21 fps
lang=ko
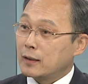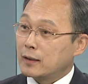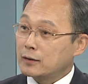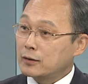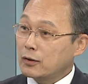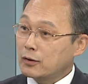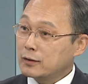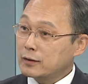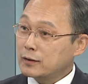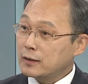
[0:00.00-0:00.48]
아,
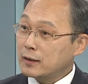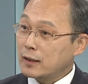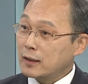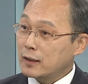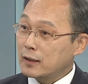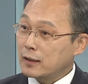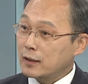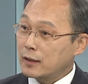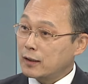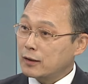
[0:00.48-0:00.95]
석사
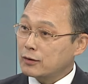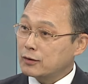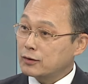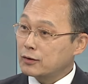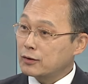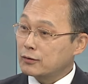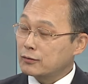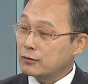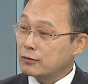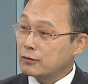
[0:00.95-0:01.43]
학위
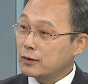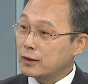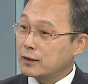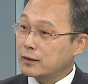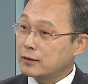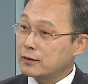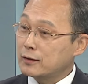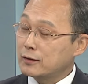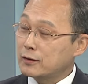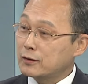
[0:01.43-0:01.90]

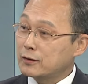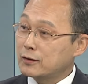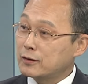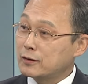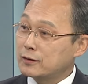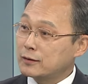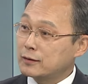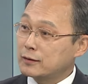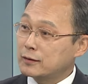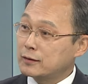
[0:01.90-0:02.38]
정도의 그런
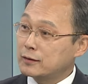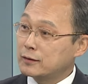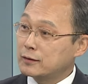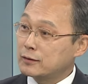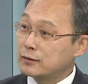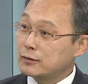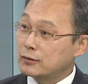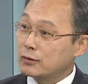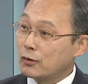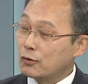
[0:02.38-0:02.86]
어떤
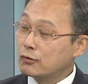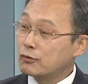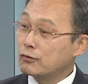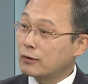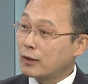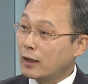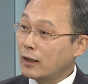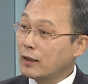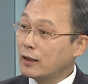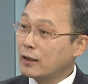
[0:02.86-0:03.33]
그
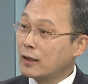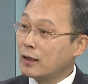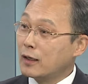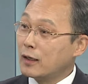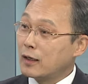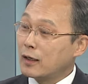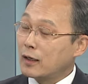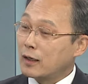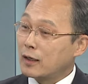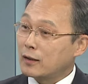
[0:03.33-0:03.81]
교육과
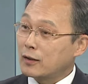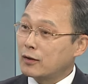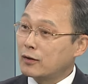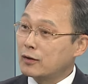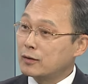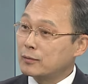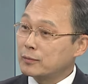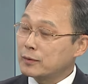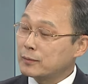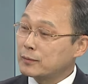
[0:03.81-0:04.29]
아,
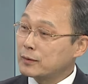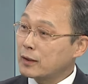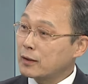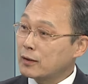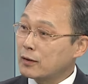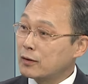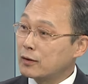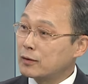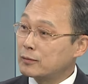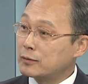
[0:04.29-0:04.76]
경험
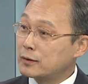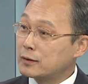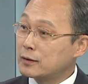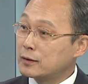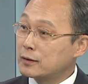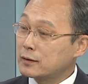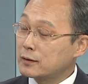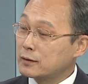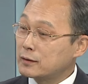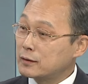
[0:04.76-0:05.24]
임상
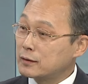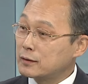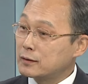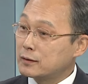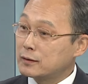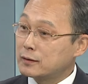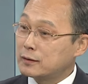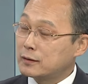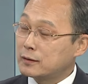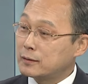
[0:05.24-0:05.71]
경험을
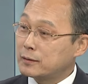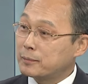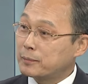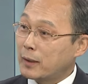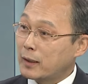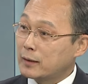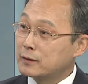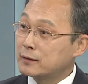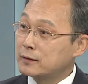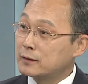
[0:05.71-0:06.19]
그
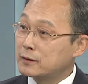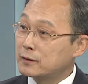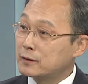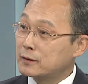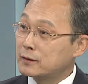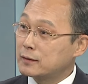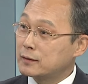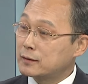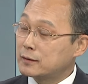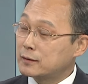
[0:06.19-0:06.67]
받은
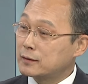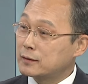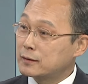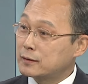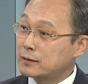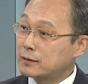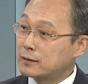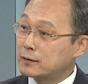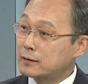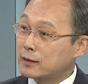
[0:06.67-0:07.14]
음,
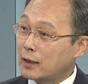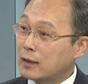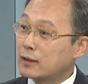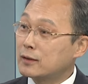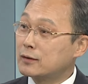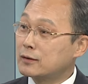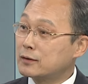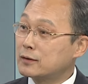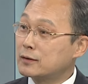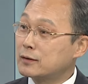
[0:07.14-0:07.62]

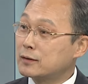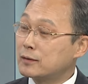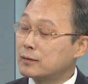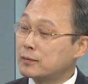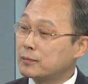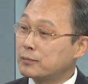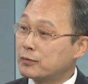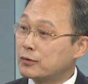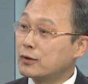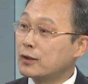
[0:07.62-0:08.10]
자격을
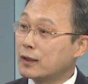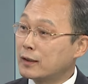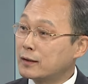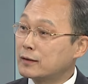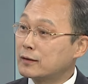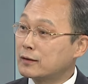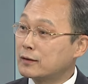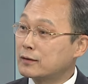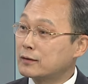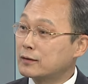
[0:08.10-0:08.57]

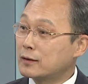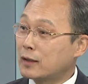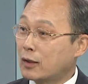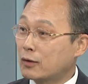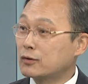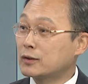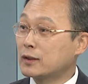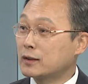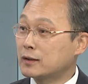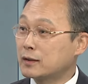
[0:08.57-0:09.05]
부여한 그런 음.
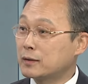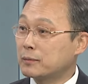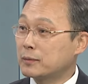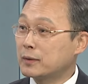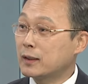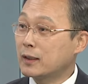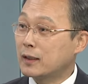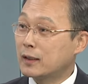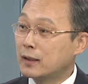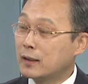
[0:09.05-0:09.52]

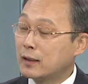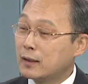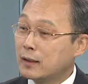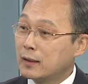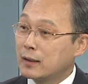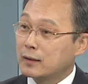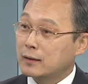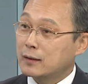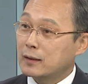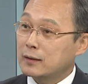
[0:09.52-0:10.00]
간호사들입니다.
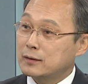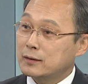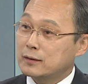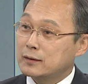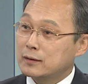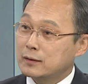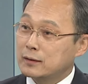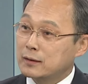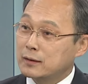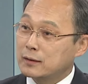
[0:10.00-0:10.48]
따라서
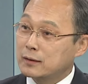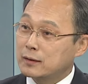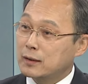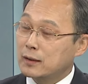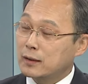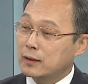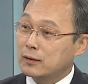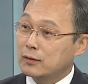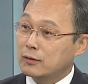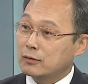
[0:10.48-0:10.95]
이제
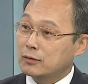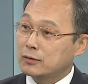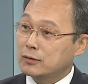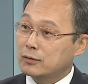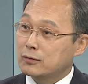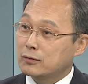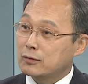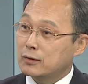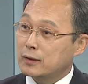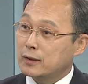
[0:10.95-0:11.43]
이들에게는 어느
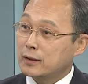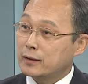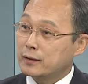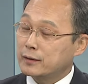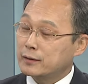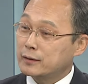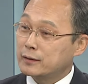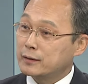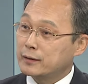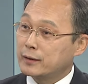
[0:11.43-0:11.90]
정도의
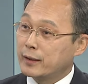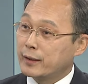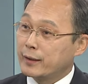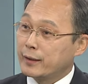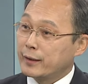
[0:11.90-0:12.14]
그